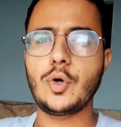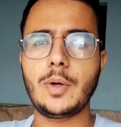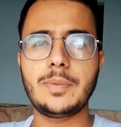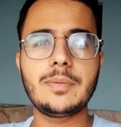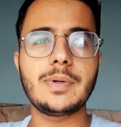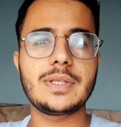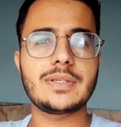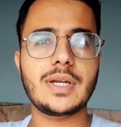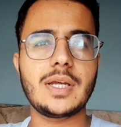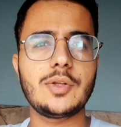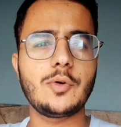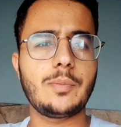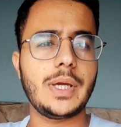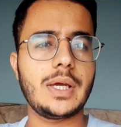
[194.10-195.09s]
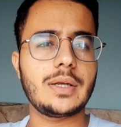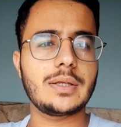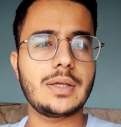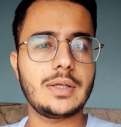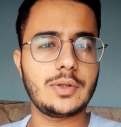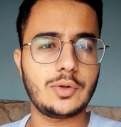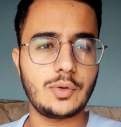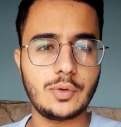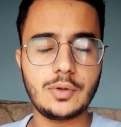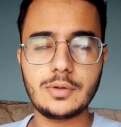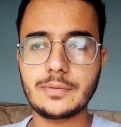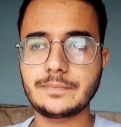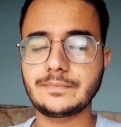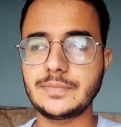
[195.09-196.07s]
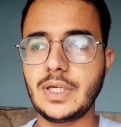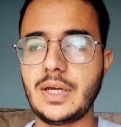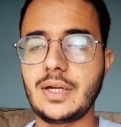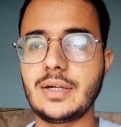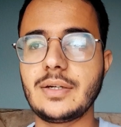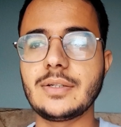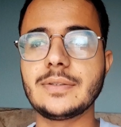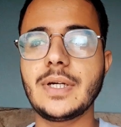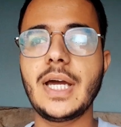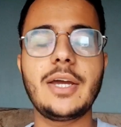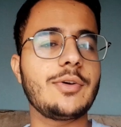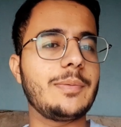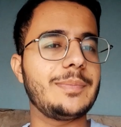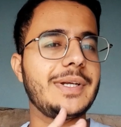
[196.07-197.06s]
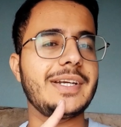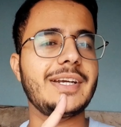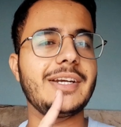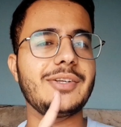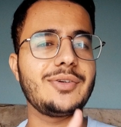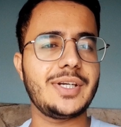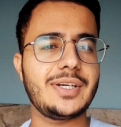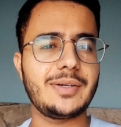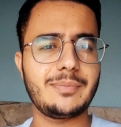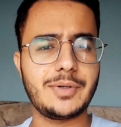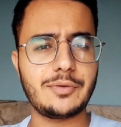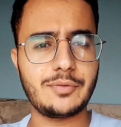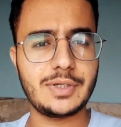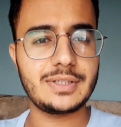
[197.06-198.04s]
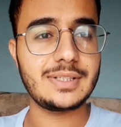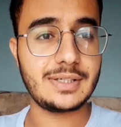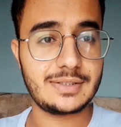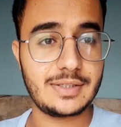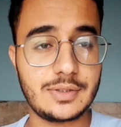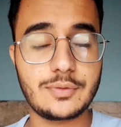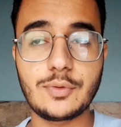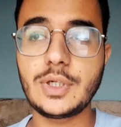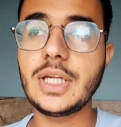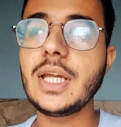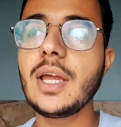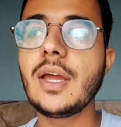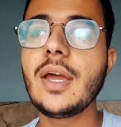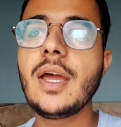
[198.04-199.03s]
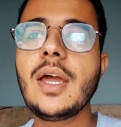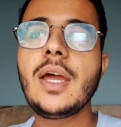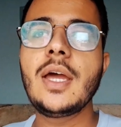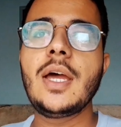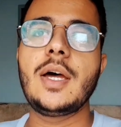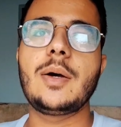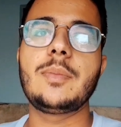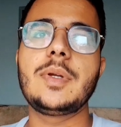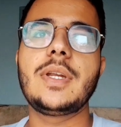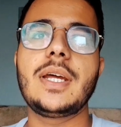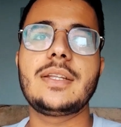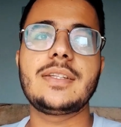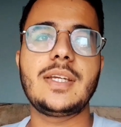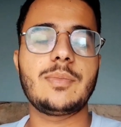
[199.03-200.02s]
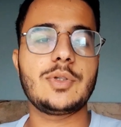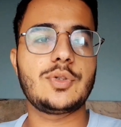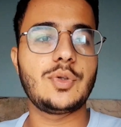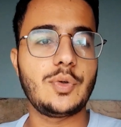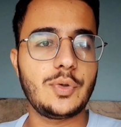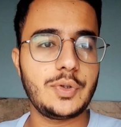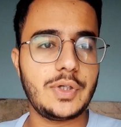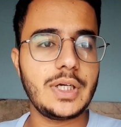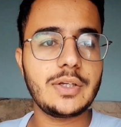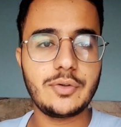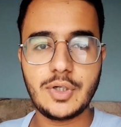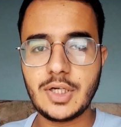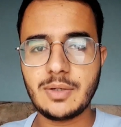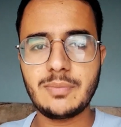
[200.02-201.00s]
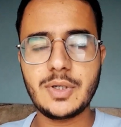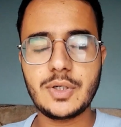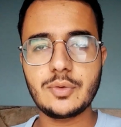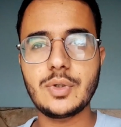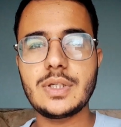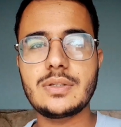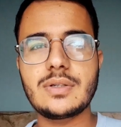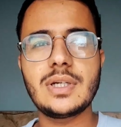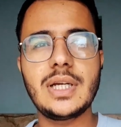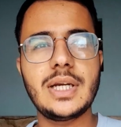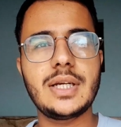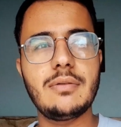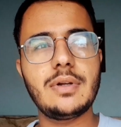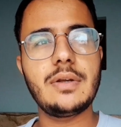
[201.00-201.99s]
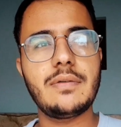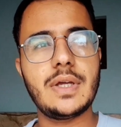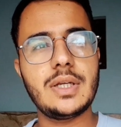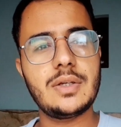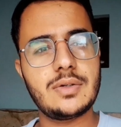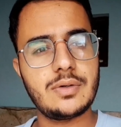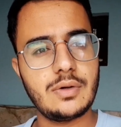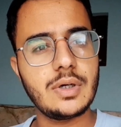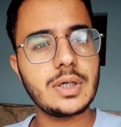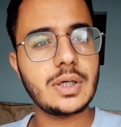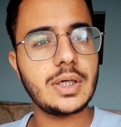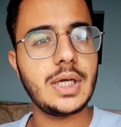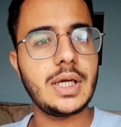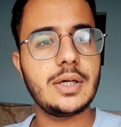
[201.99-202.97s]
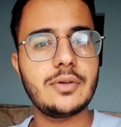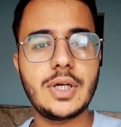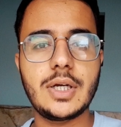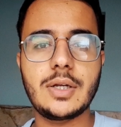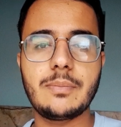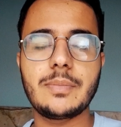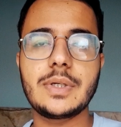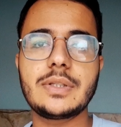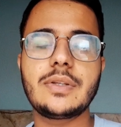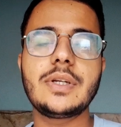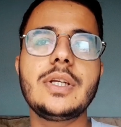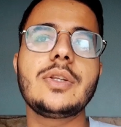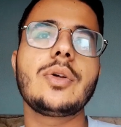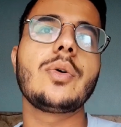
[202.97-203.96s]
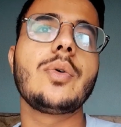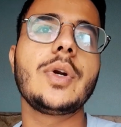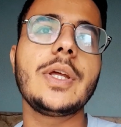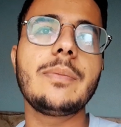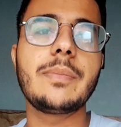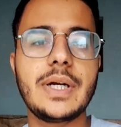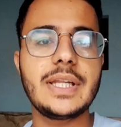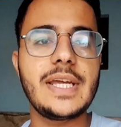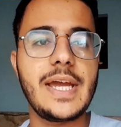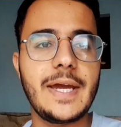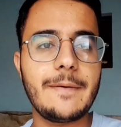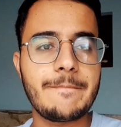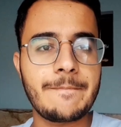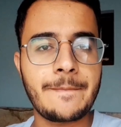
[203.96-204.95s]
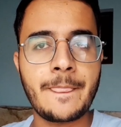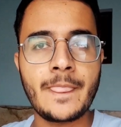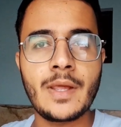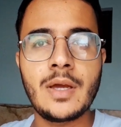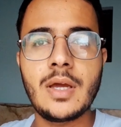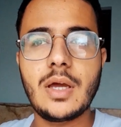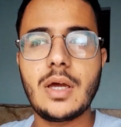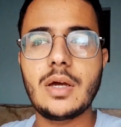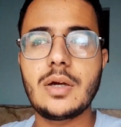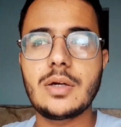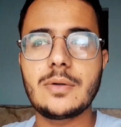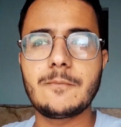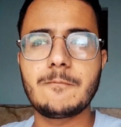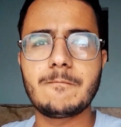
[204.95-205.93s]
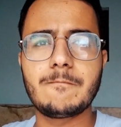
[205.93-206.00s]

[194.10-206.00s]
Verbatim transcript: अभी बज रहा है दोपहर के दो एंड आई हैव कम्प्लीटेड यूनिट नंबर वन सक्सेसफुली अभी रहती हैं बस दो यूनिट यूनिट नंबर टू इज़ रिलेटिवली वेरी शॉर्ट एंड यूनिट नंबर थ्री थोड़ी बड़ी है uh,